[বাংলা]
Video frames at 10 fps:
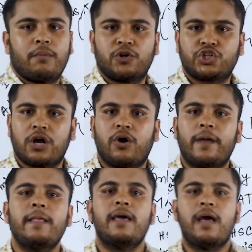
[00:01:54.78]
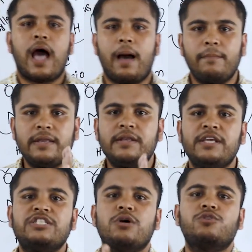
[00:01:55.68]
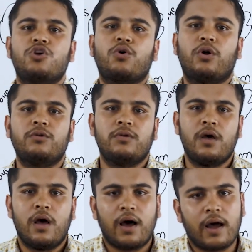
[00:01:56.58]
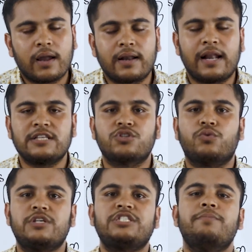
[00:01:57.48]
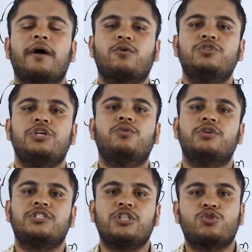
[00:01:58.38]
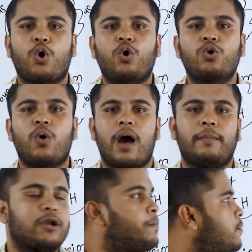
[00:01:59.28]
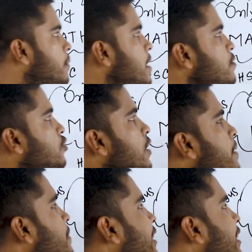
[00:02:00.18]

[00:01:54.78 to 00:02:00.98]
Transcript: সমস্যা হয় আমি নিজেও যখন ক্লাস করেছি বা কোচিং করেছি তখনও আমারও প্রবলেম হতো এই